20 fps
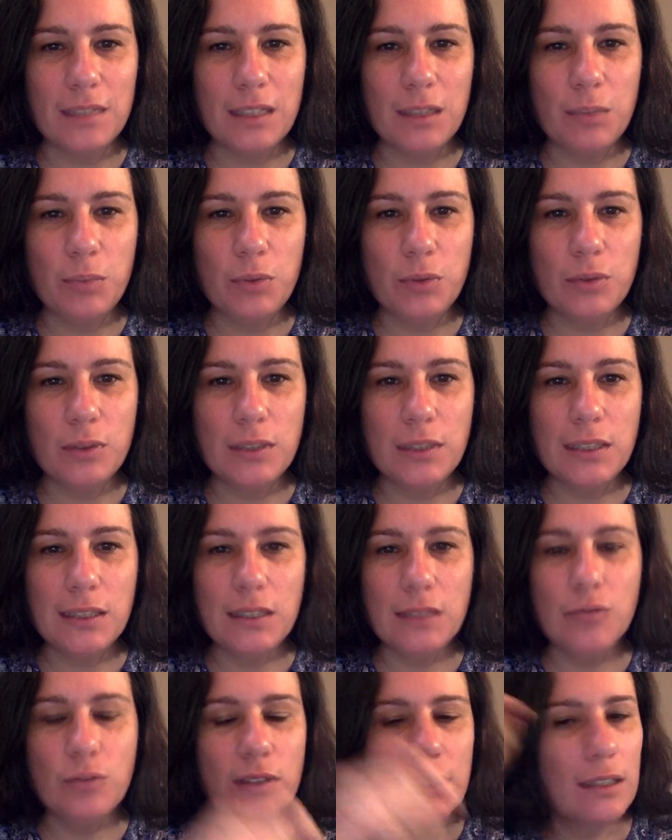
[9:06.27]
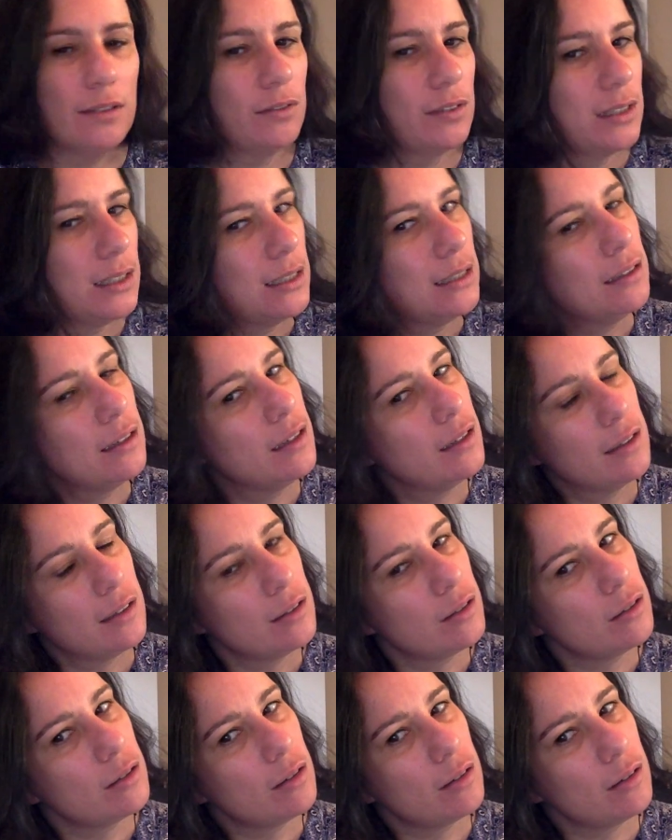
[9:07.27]
et, puis aussi si vous avez
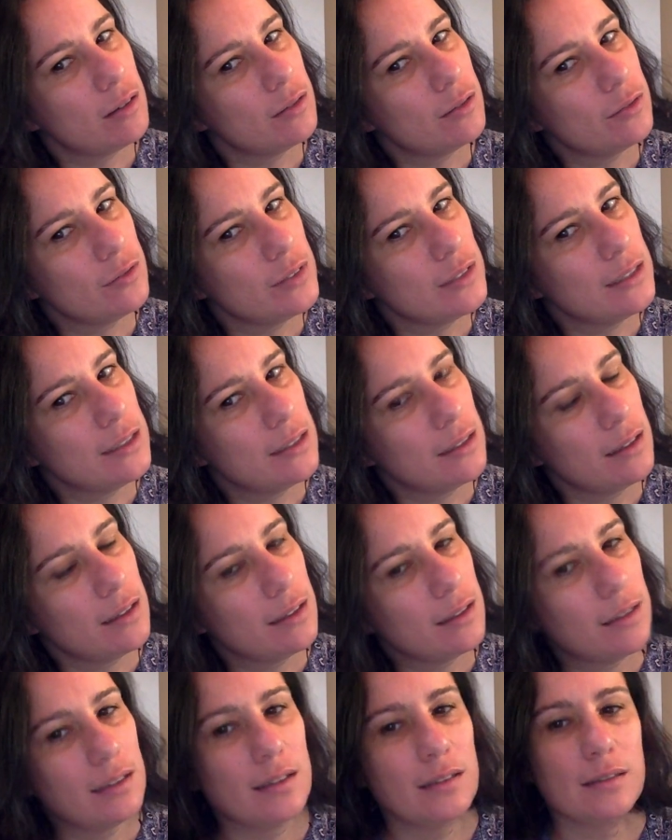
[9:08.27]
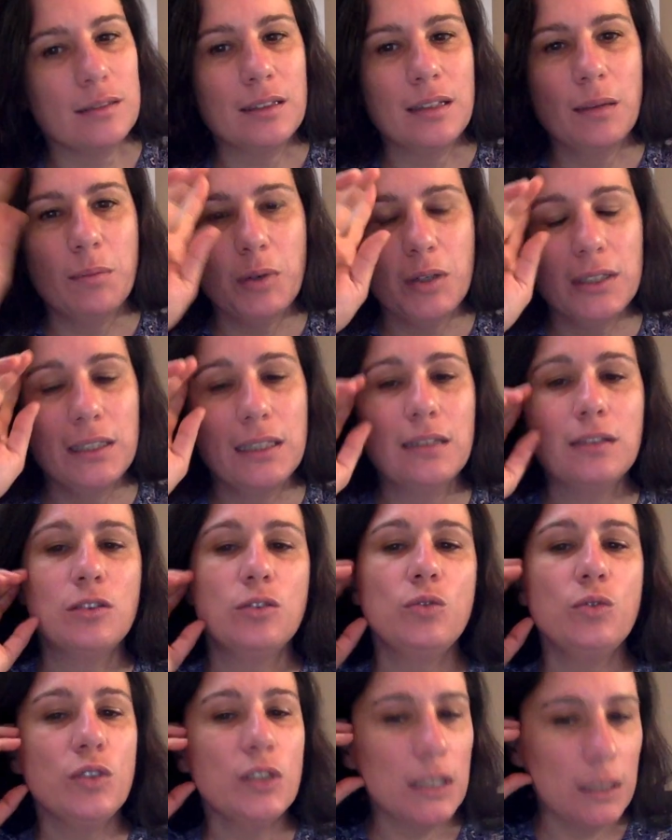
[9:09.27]
envie d'aborder un,
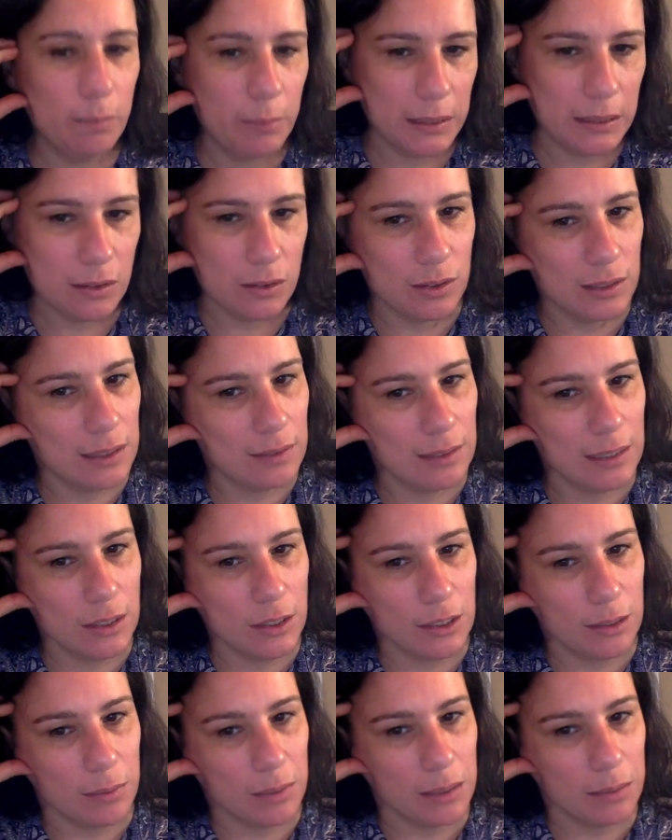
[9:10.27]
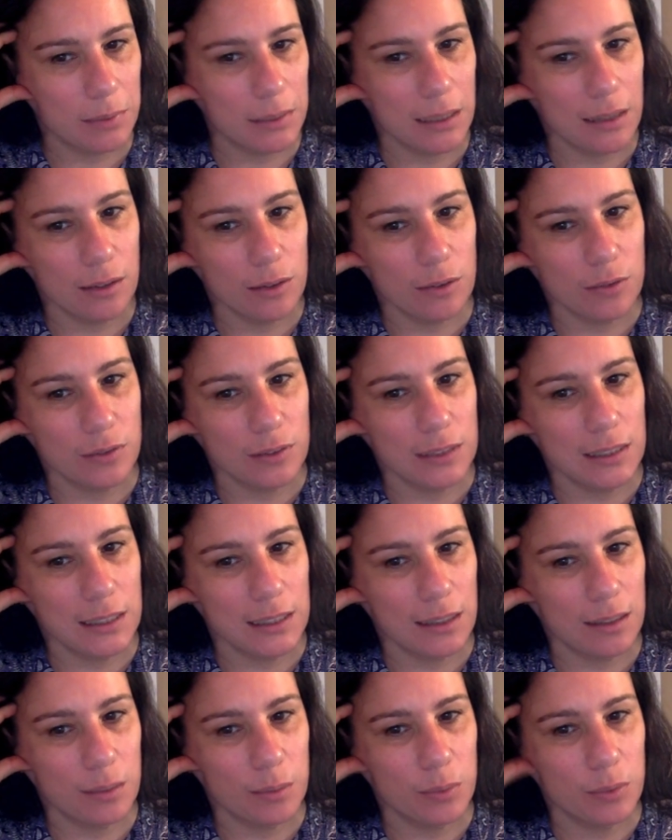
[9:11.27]
sujet, parce que c'est vrai que j'aimerais bien
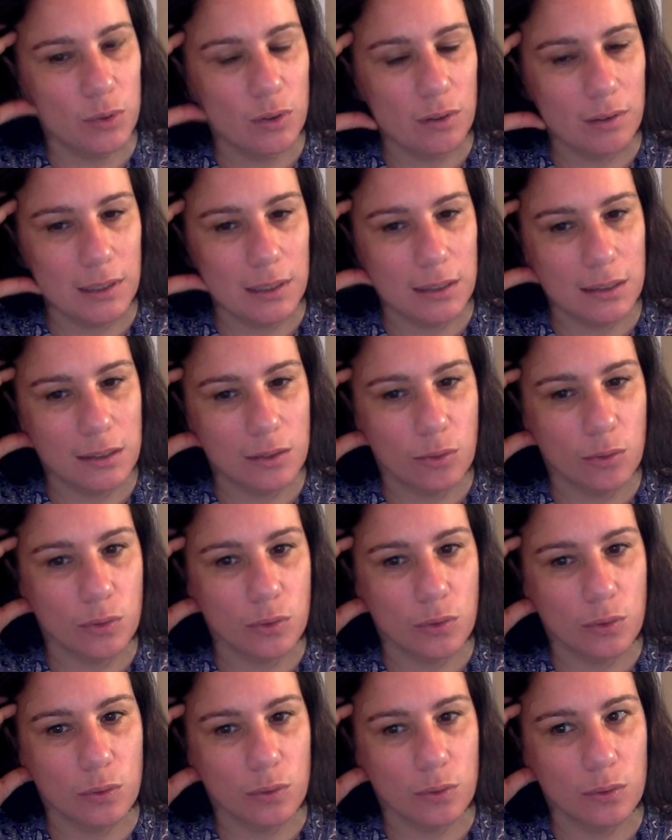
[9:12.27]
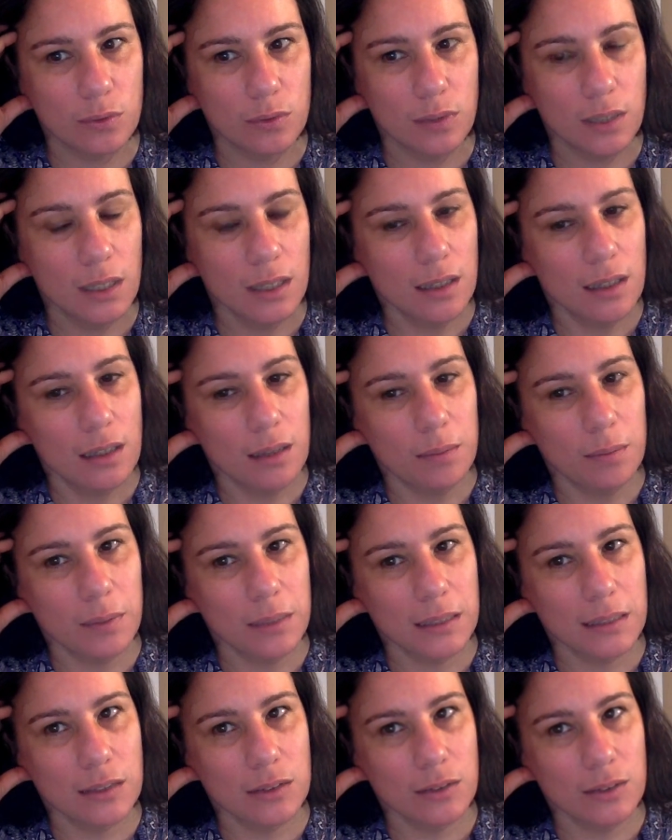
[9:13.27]
revenir un peu dans les discussions,
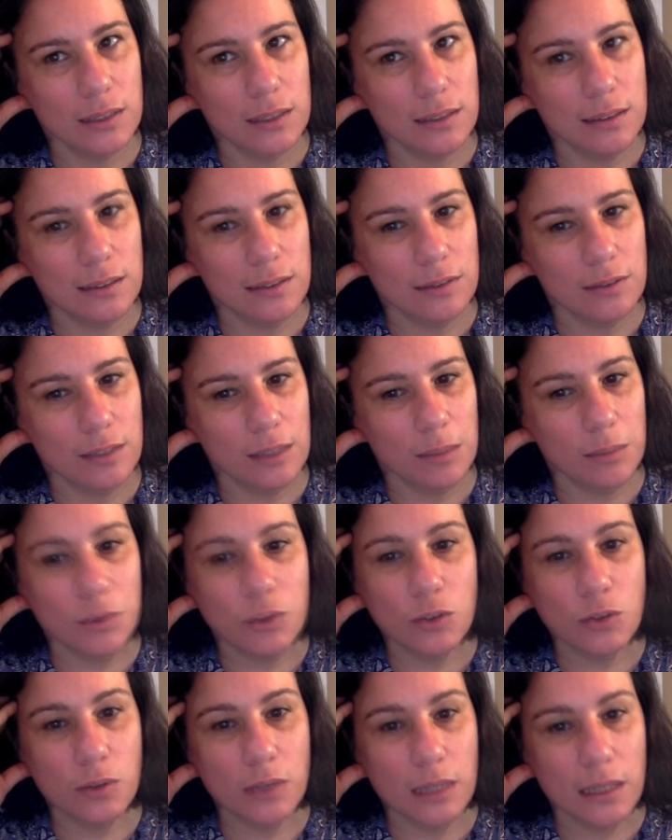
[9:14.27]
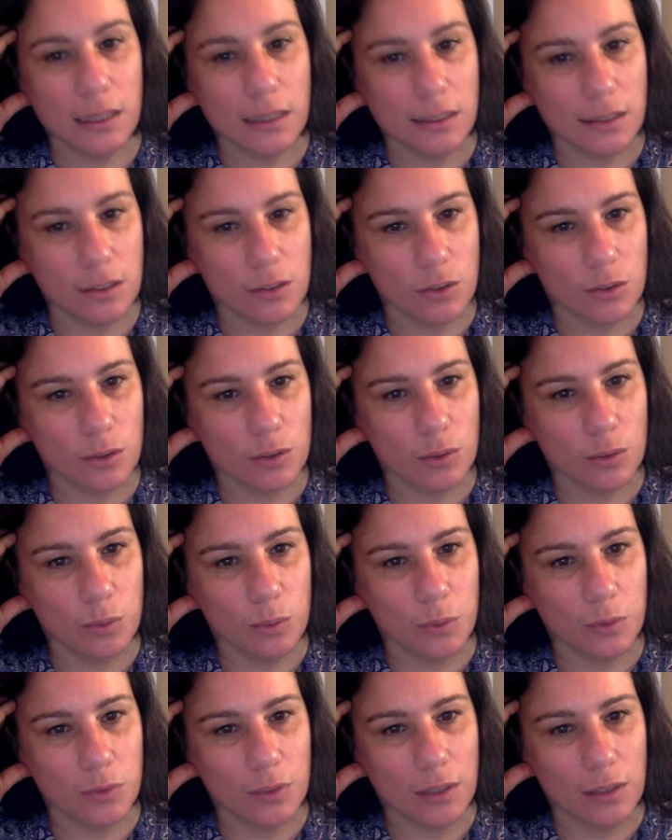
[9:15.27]
parce que c'était vraiment chouette les échanges qu'on
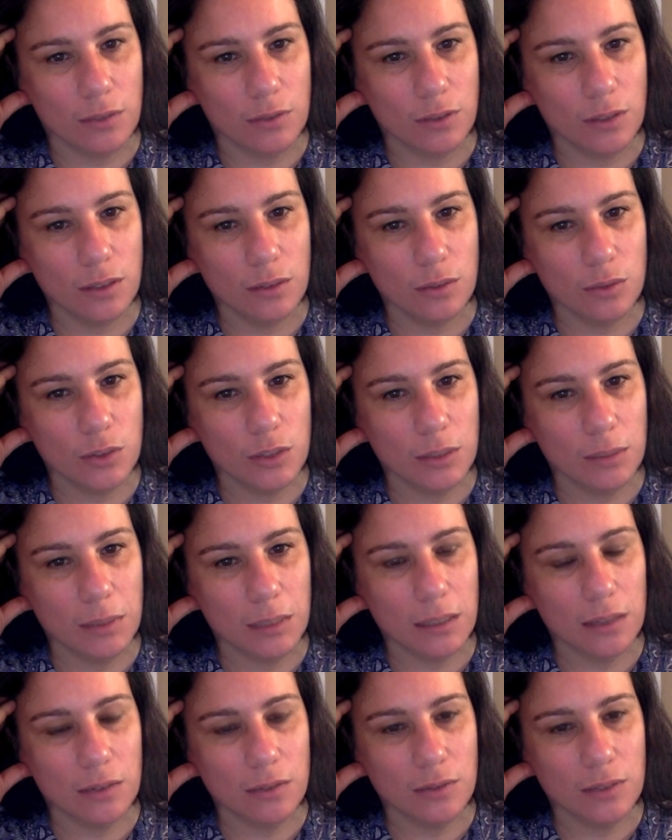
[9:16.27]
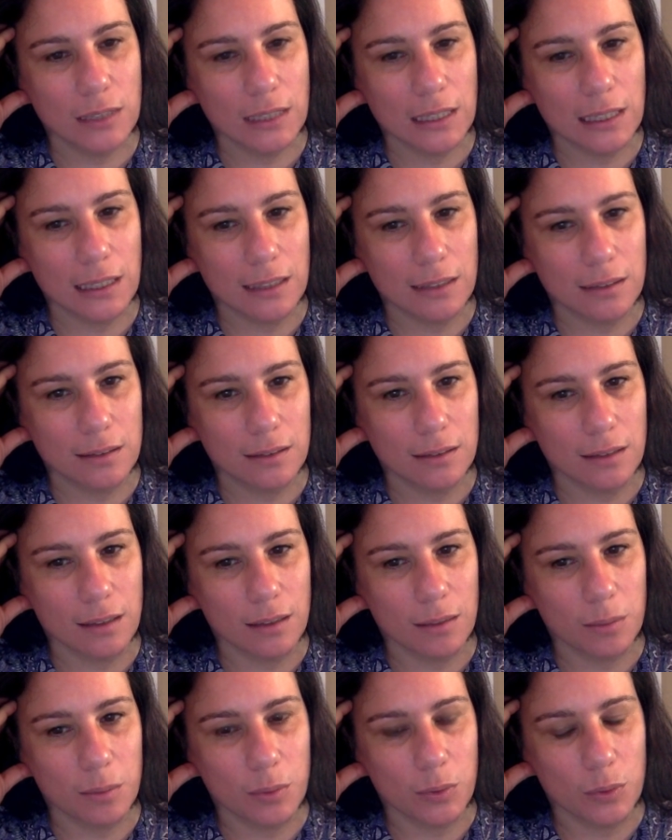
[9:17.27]
pouvait avoir, donc j'aimerais revenir
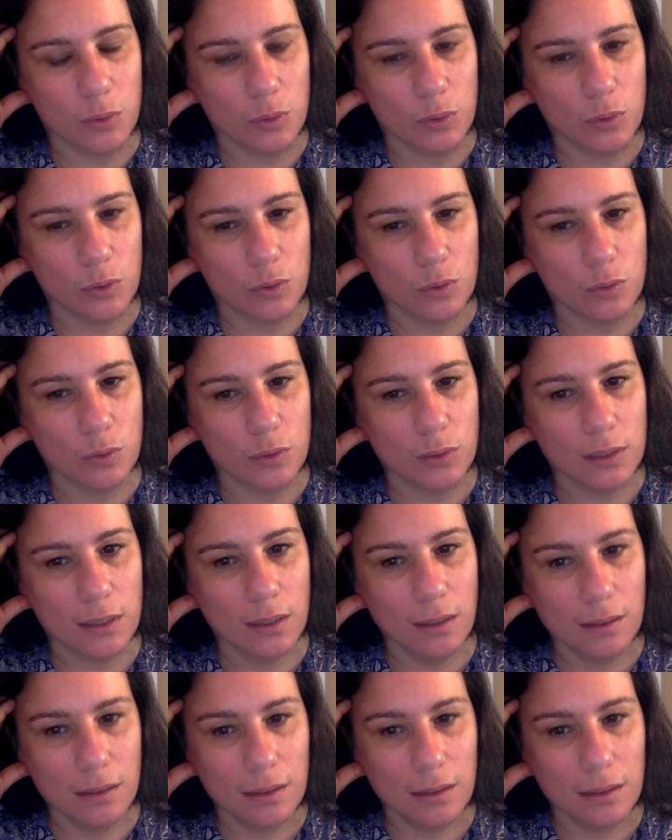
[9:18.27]
un peu dans tout ça.